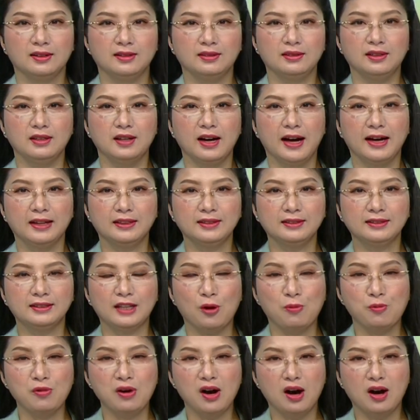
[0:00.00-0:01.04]
Dự án
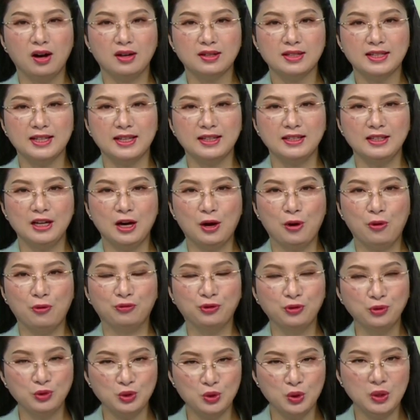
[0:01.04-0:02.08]
tổng kho xăng dầu
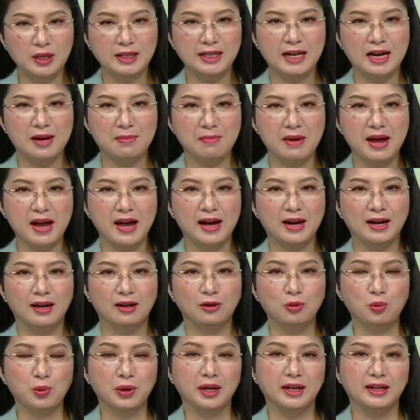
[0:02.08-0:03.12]
Phú Dương Nhà Bè
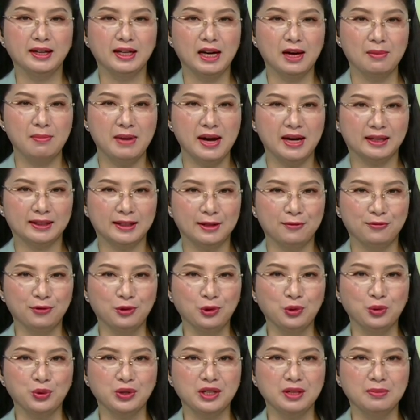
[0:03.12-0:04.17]
ở huyện Nhà Bè, thành phố
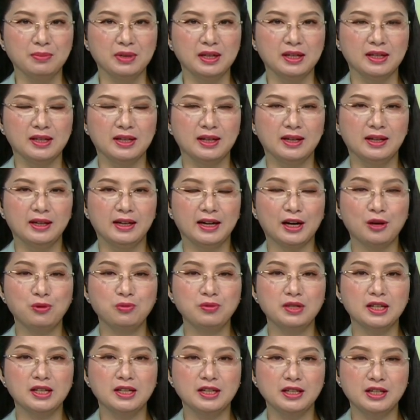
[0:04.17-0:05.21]
Hồ Chí Minh là công
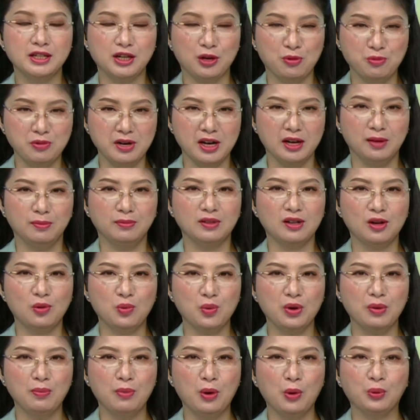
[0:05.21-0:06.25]
trình trọng điểm có
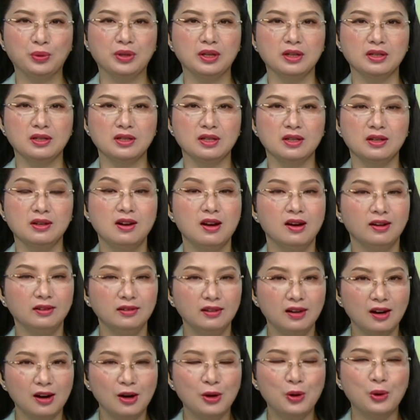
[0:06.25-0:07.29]
quy mô dự trữ lớn
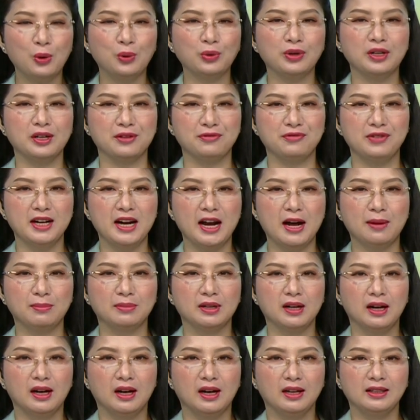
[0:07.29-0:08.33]
nhất khu vực phía Nam
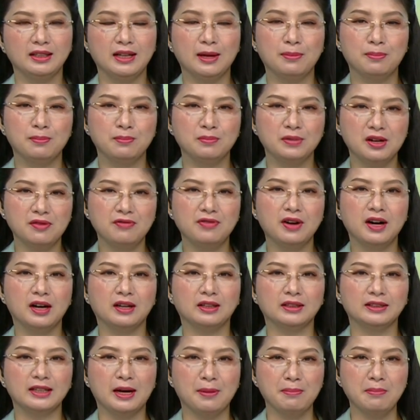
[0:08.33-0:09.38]
nhằm góp phần
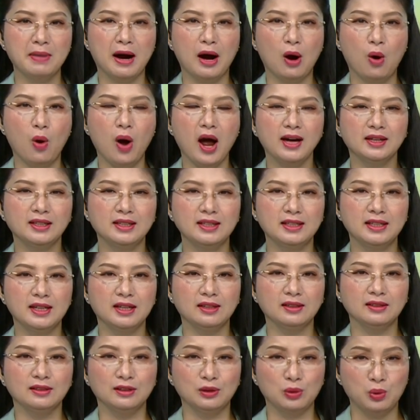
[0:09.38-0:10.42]
đảm bảo an ninh
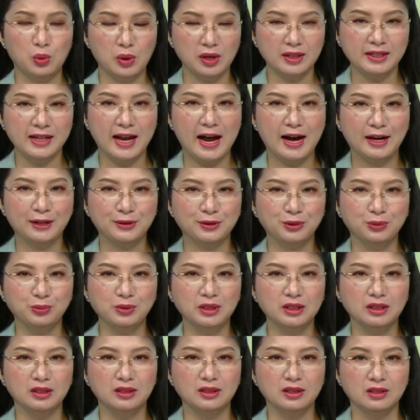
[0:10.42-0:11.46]
năng lượng quốc gia cũng
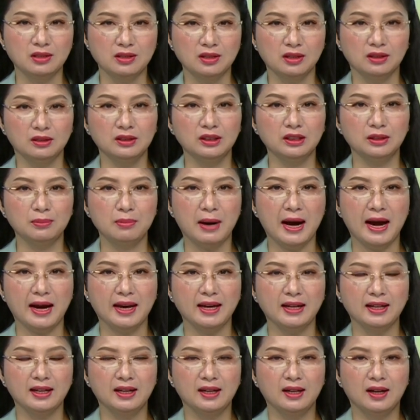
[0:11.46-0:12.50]
như dự trữ thương
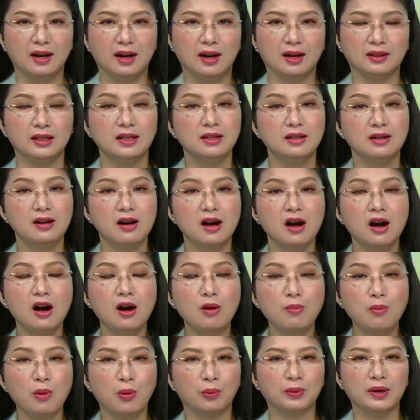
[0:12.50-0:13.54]
mại. À, thế nhưng
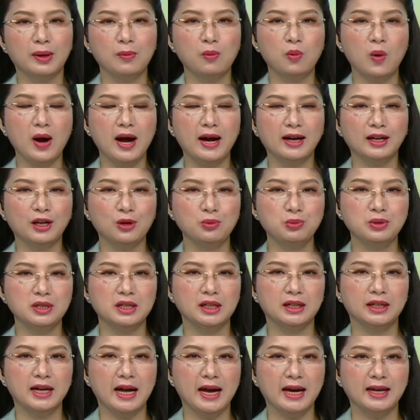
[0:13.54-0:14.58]
hơn một năm qua, công
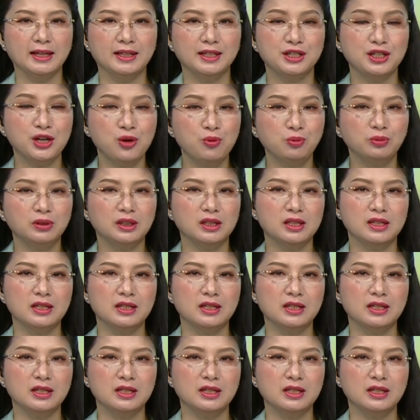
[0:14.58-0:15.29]
trình này trong tình